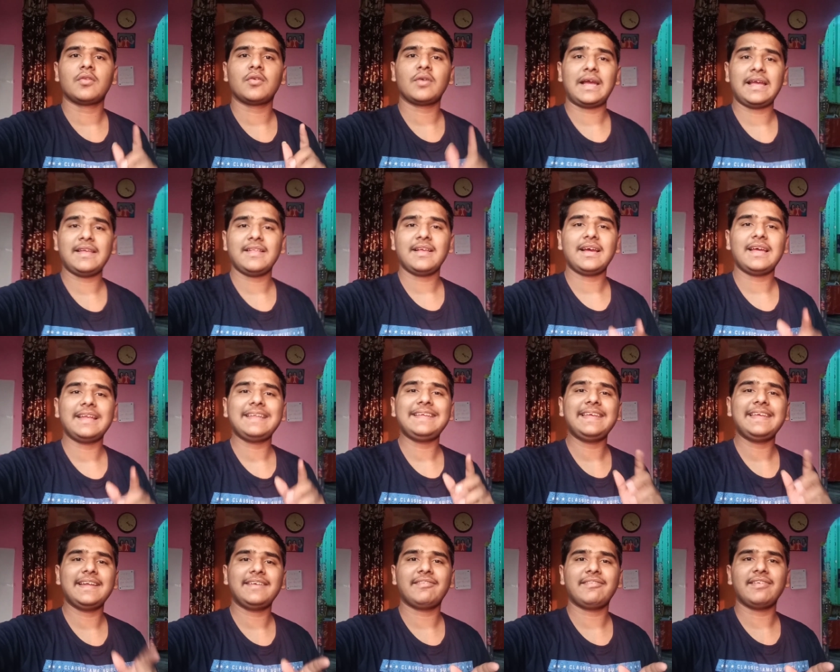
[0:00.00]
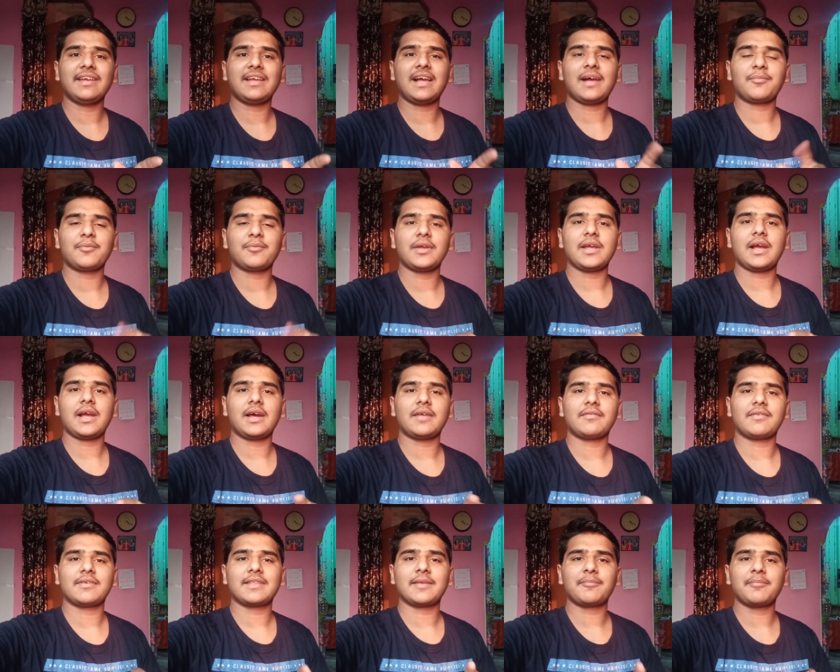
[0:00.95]
सो so गाइज अगर ये ट्रिक आपके अगर
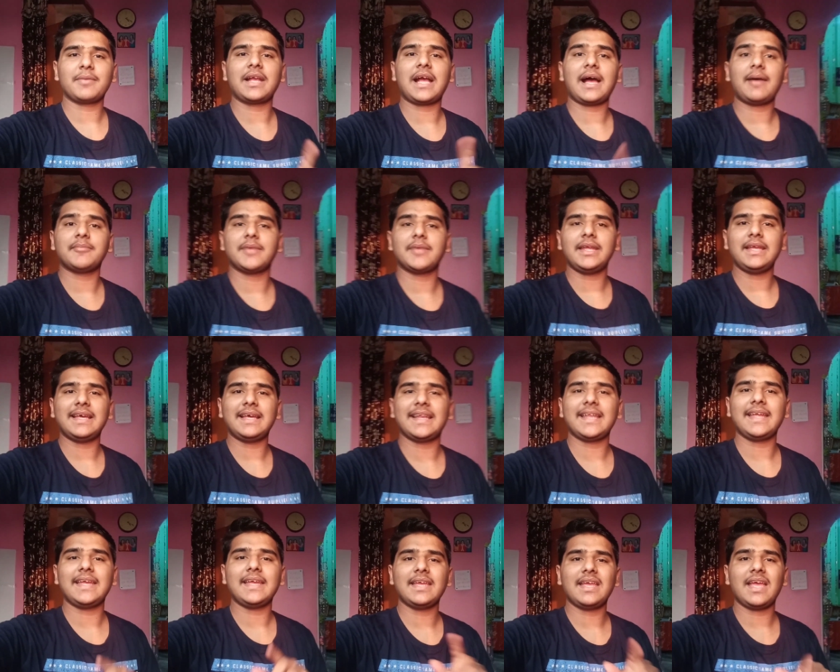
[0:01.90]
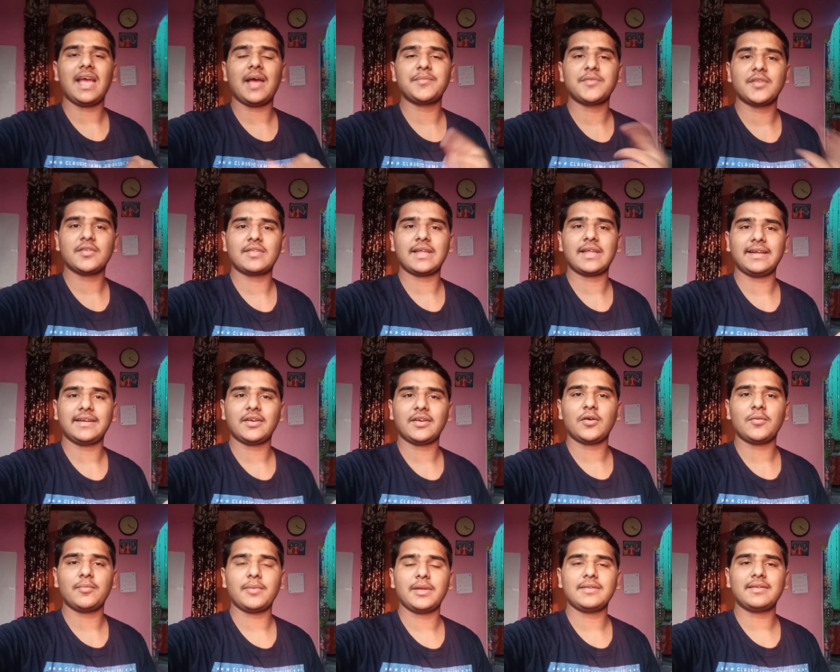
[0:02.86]
व्हाट्सअप में काम नहीं कर रही है आप जिस सेंटर
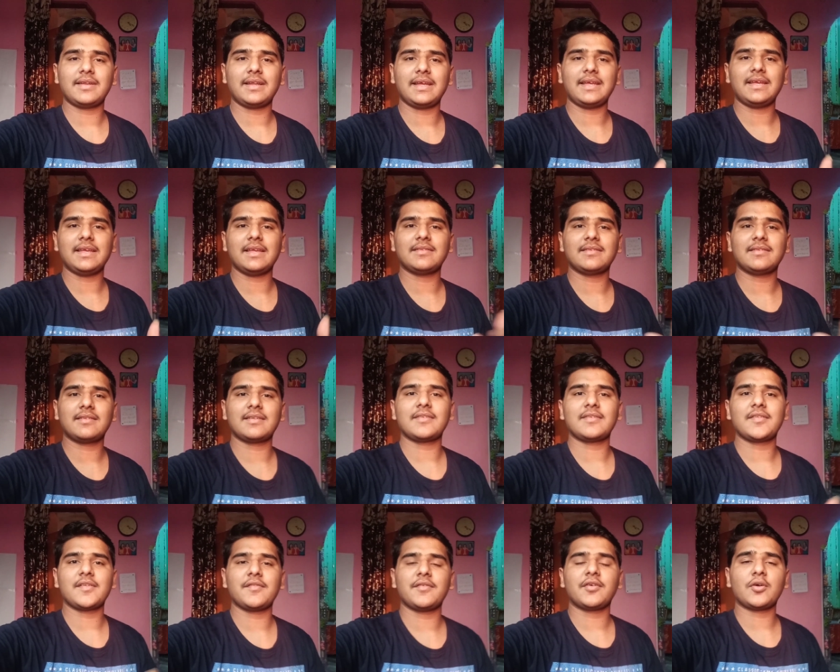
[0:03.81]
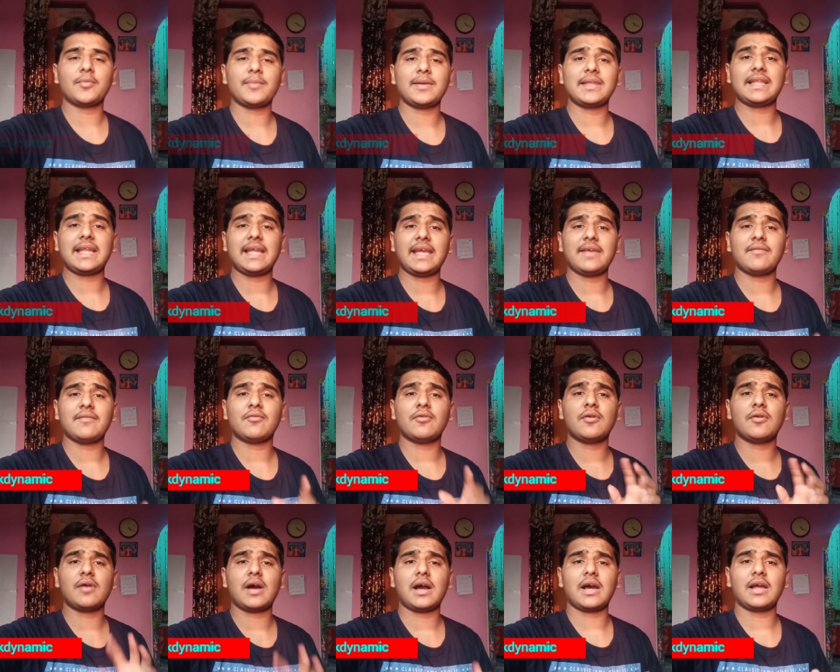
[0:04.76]
को भेज रहे हैं या जिस रिसीवर को भेज रहे हैं वो
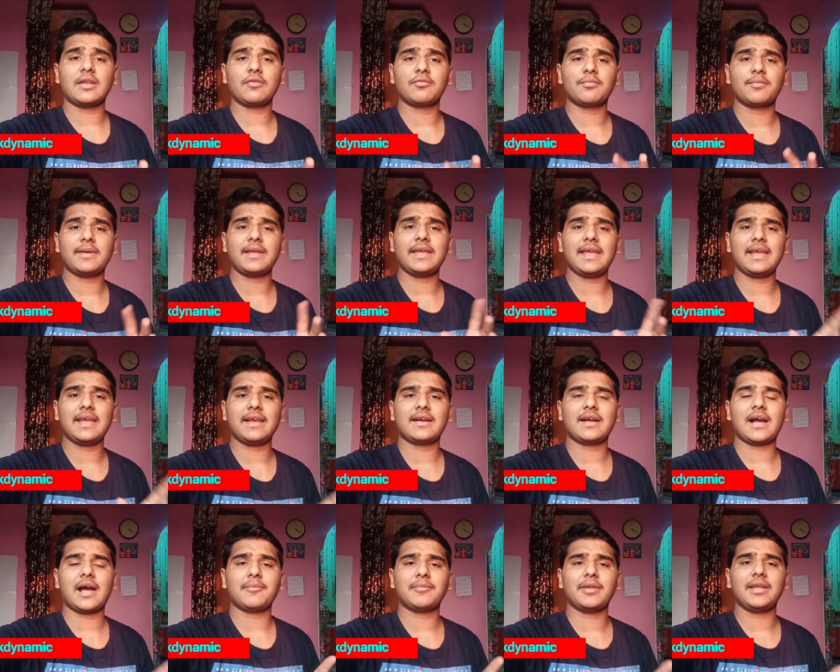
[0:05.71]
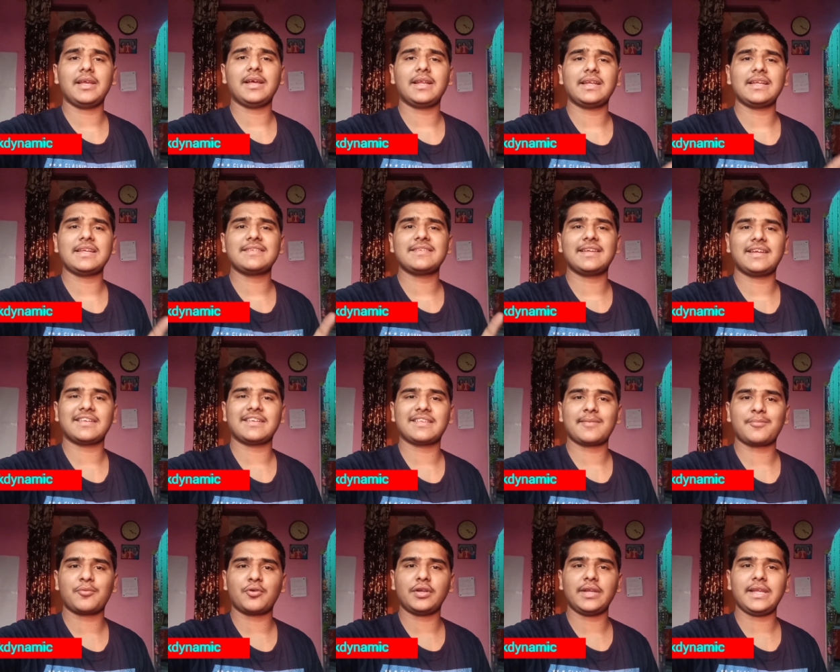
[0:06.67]
अगर उसमें ये काम नहीं कर रहे स्टिकर
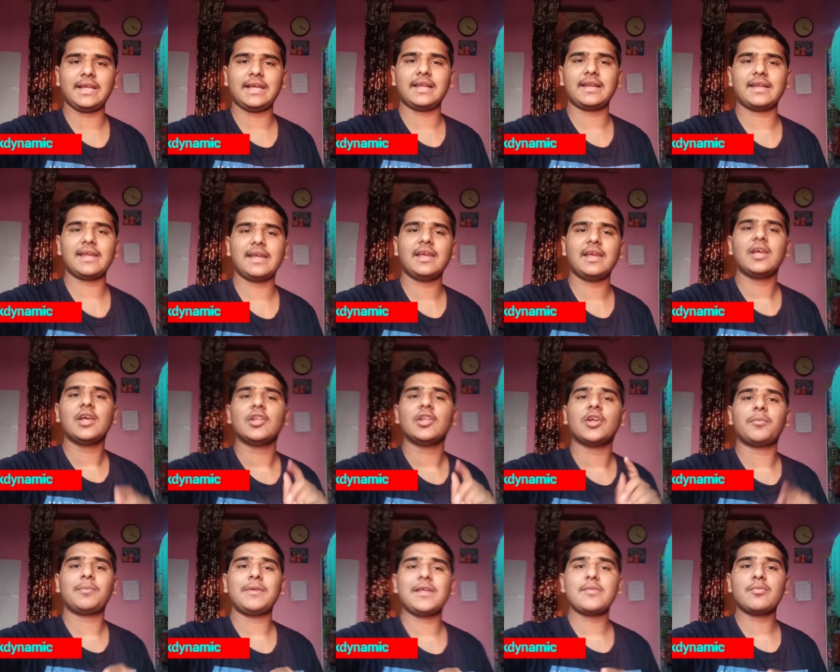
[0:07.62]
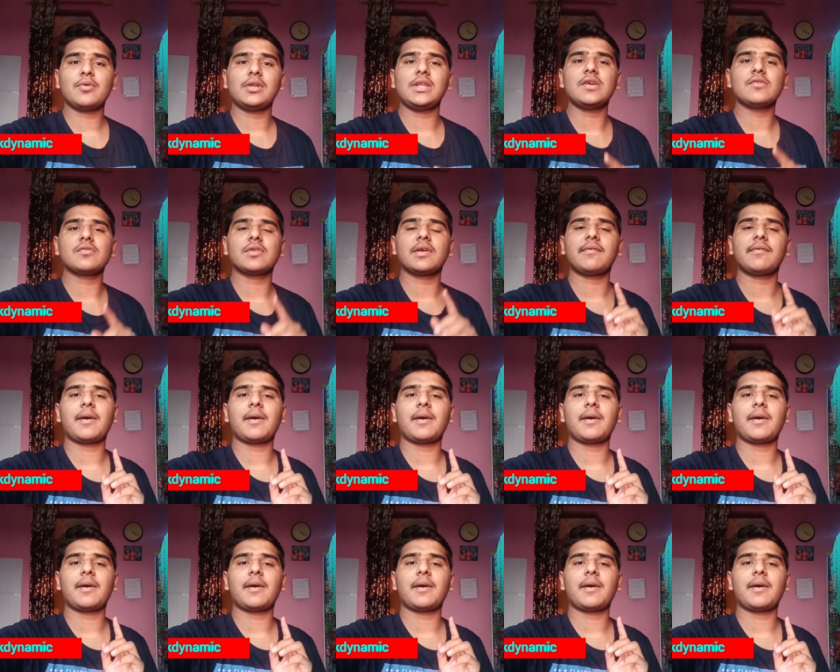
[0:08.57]
सपोर्ट नहीं कर रहे हैं तो प्लीज़ बोलिए उसे